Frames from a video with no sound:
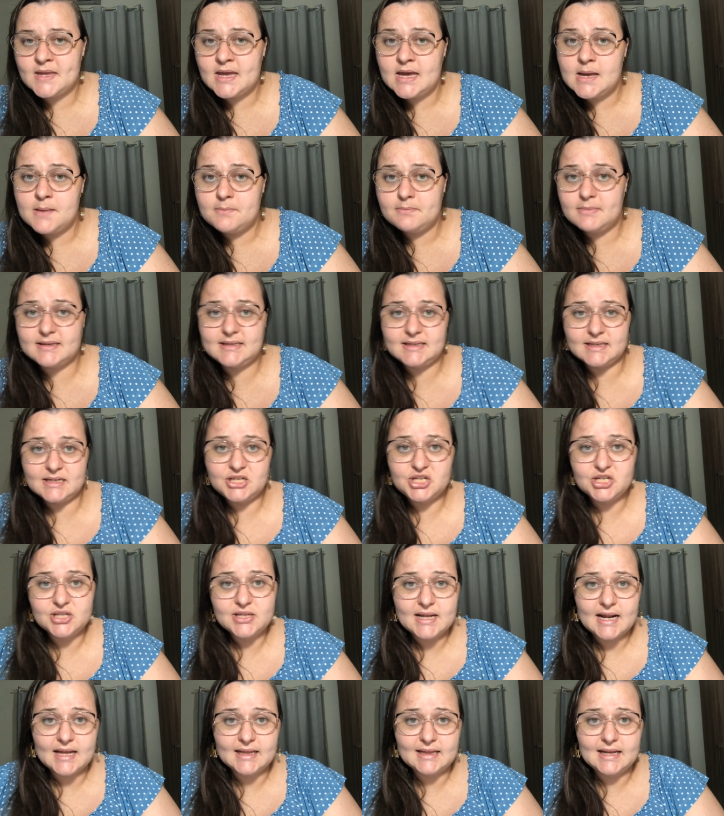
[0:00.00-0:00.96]
Mas antes de
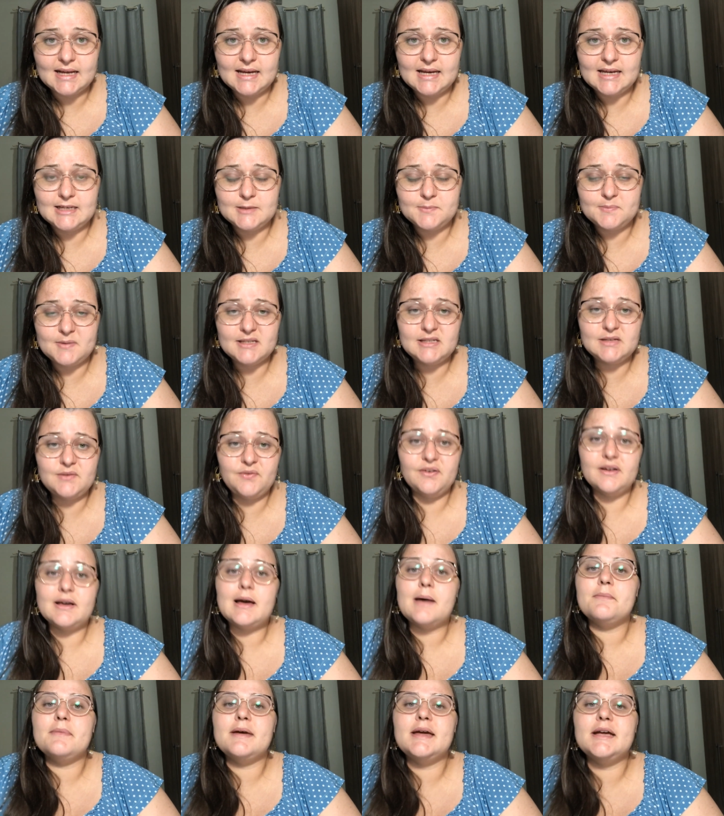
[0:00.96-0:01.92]
tratar
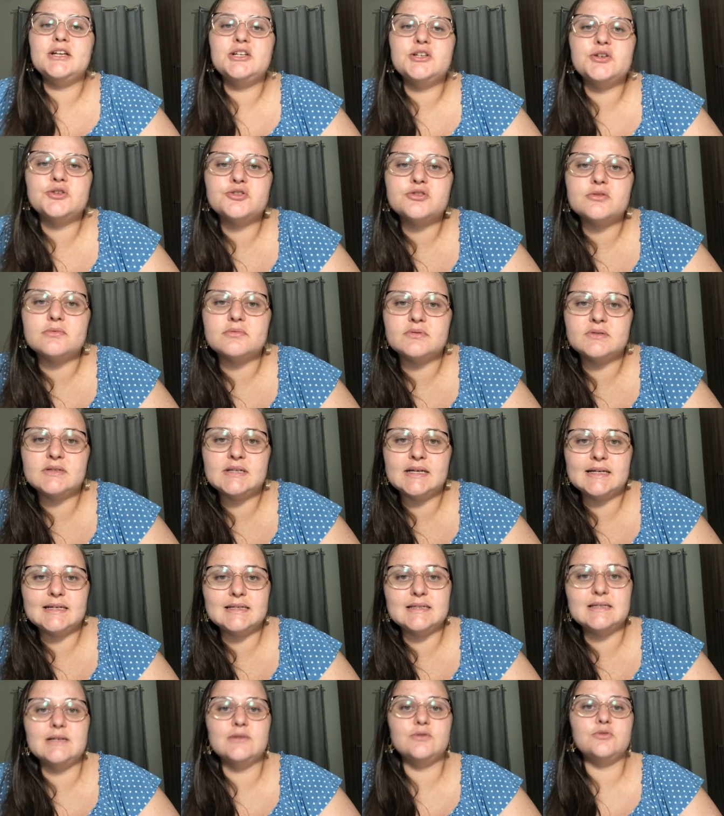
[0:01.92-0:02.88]
especificamente sobre os
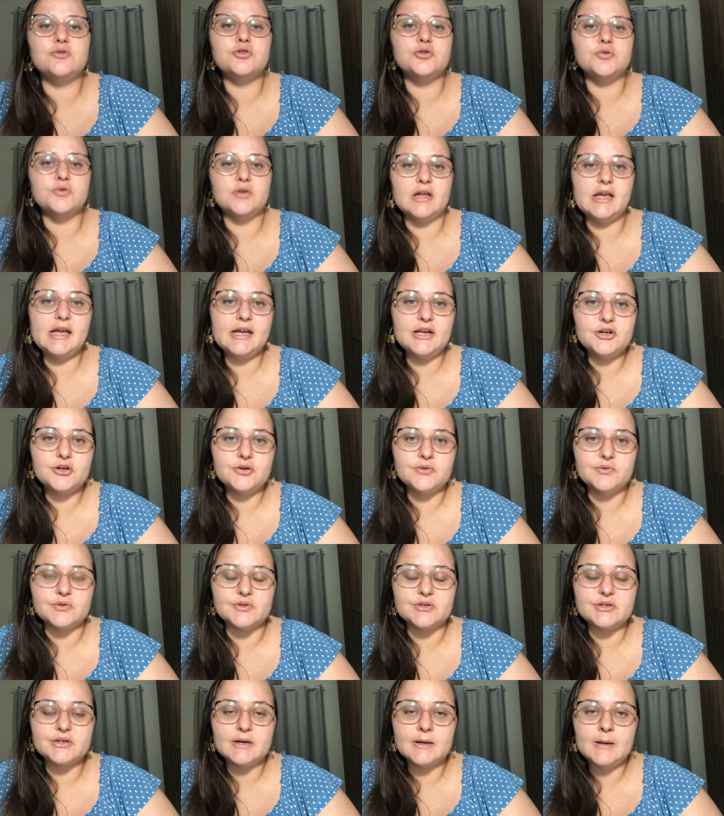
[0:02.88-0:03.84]
requisitos
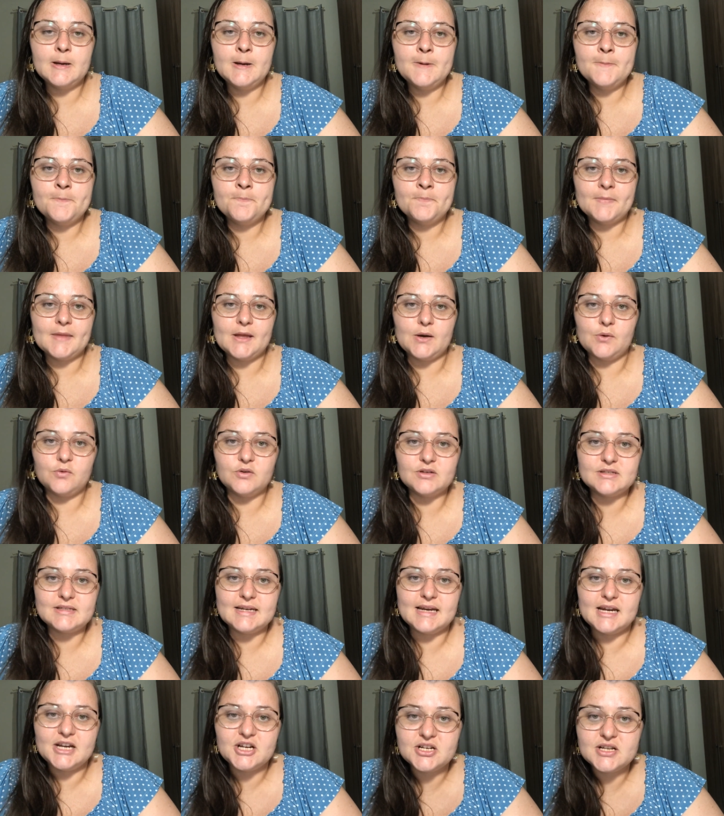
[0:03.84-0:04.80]
jurídicos, eu
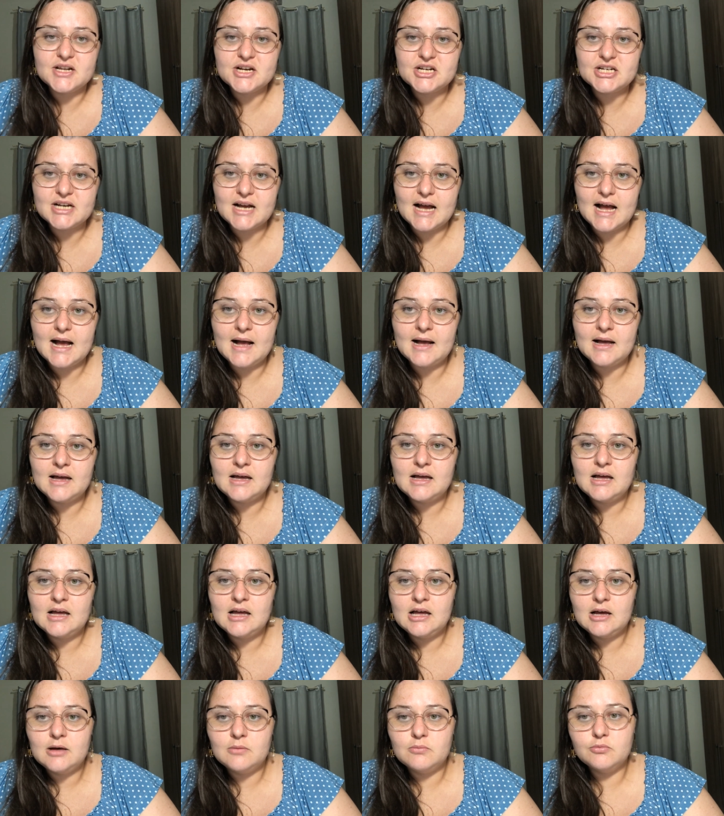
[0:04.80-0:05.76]
gostaria de deixar
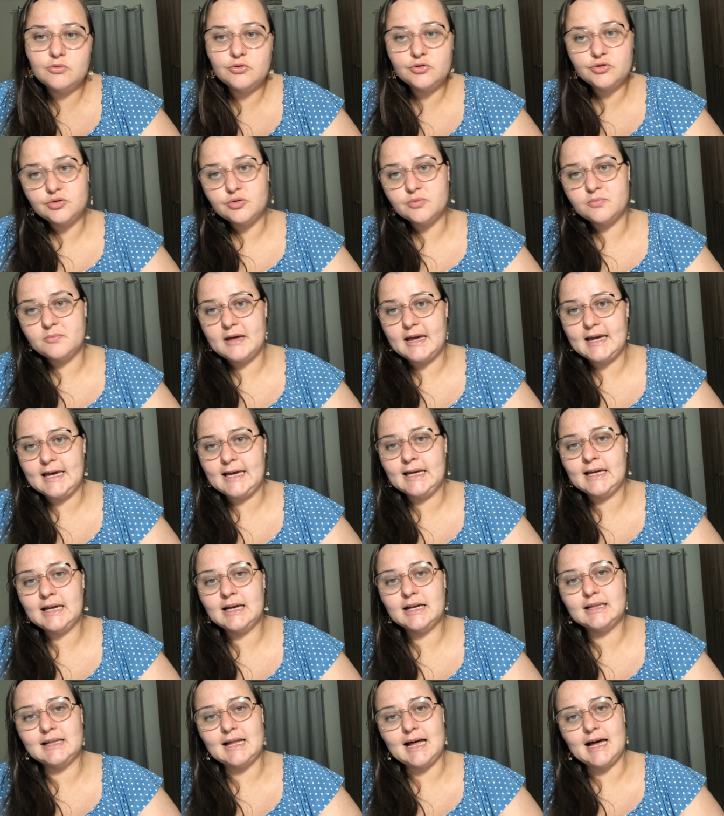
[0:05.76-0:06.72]
muito bem
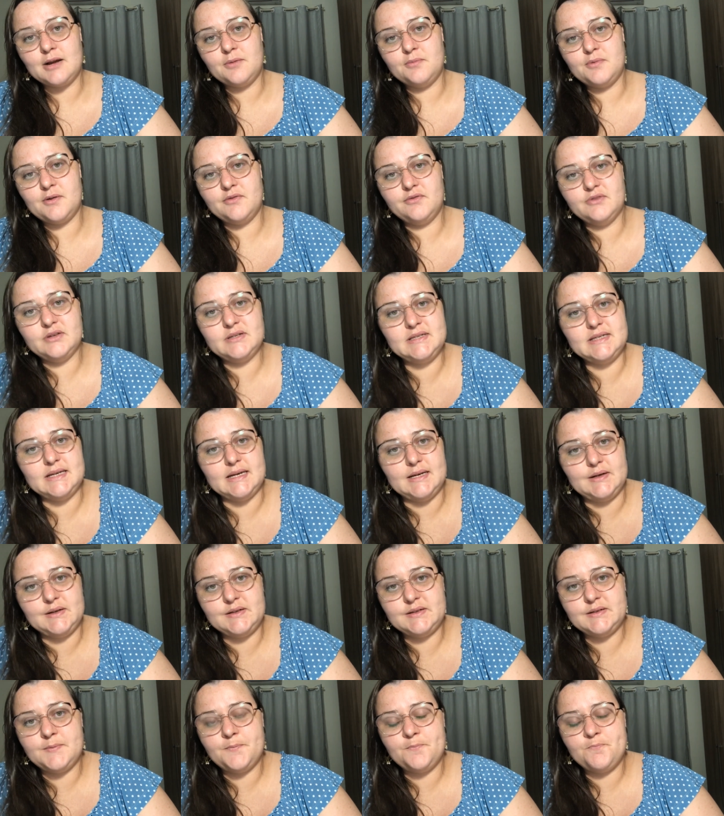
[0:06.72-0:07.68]
claro para
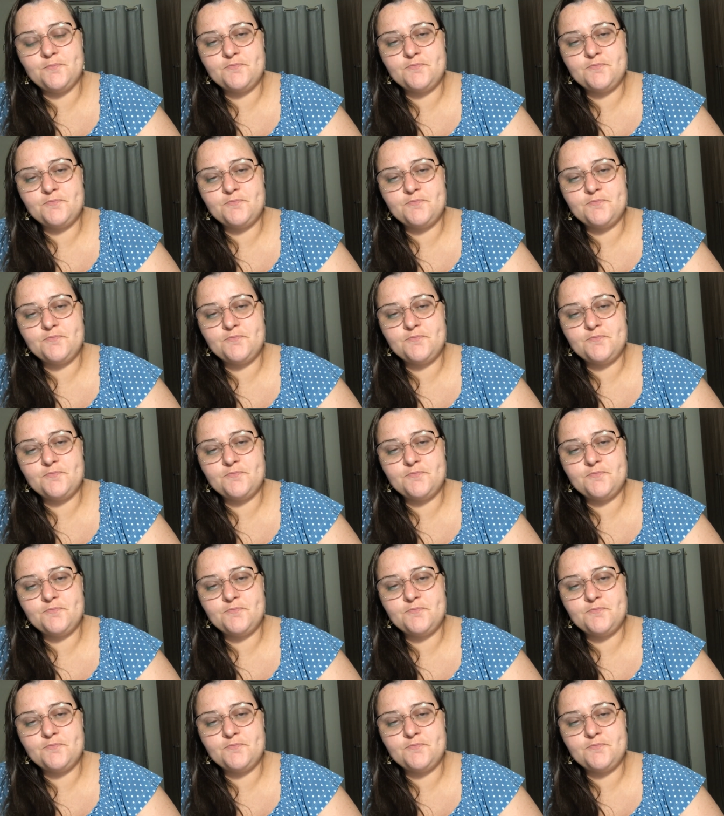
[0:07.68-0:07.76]
vocês.